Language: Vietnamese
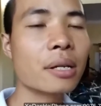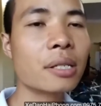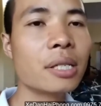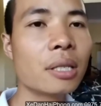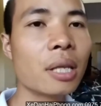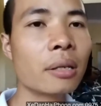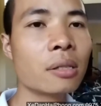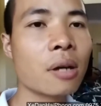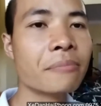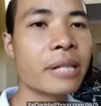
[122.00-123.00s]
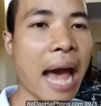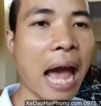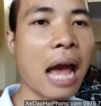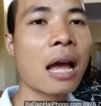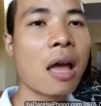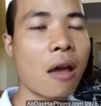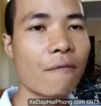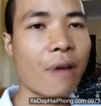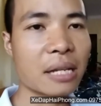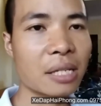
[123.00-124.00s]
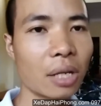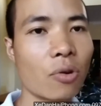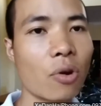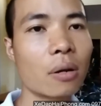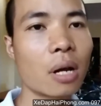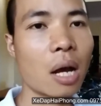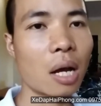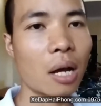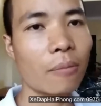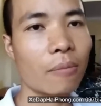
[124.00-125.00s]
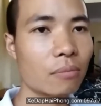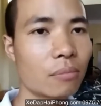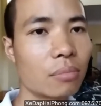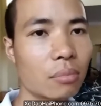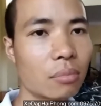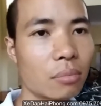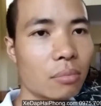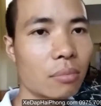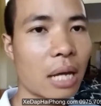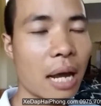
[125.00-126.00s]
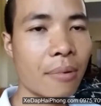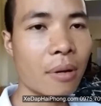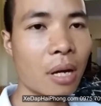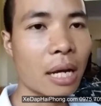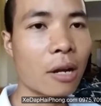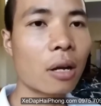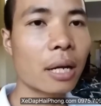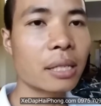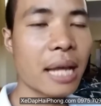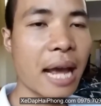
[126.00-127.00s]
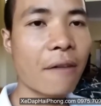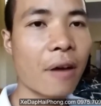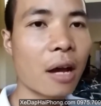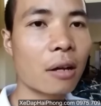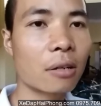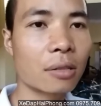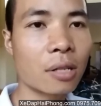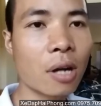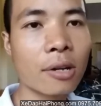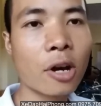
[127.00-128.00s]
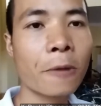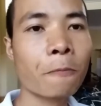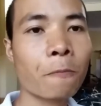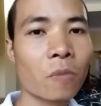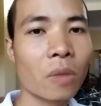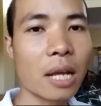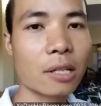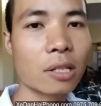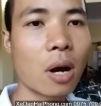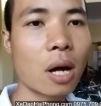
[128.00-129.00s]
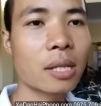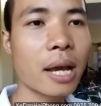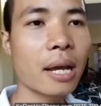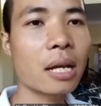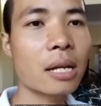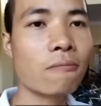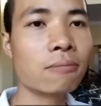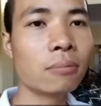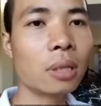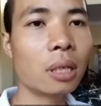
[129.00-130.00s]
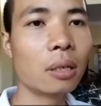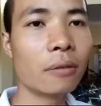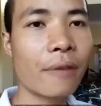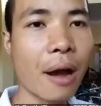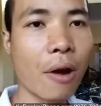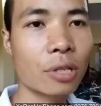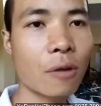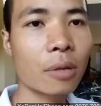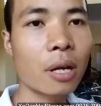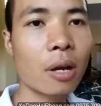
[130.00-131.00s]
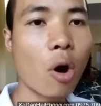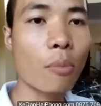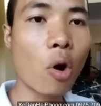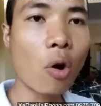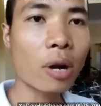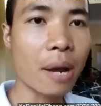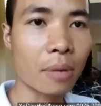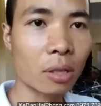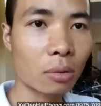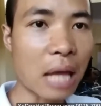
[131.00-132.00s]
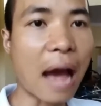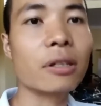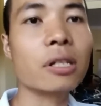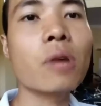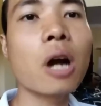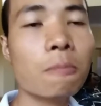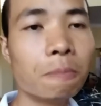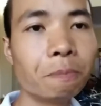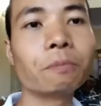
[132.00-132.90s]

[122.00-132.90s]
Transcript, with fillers: những cái chi tiết dườm già và chỉ còn ờ, cái cái cái xe và trơn thôi để cho dễ đóng ờ, vào trong cái hòm gỗ để mà thả vào trong công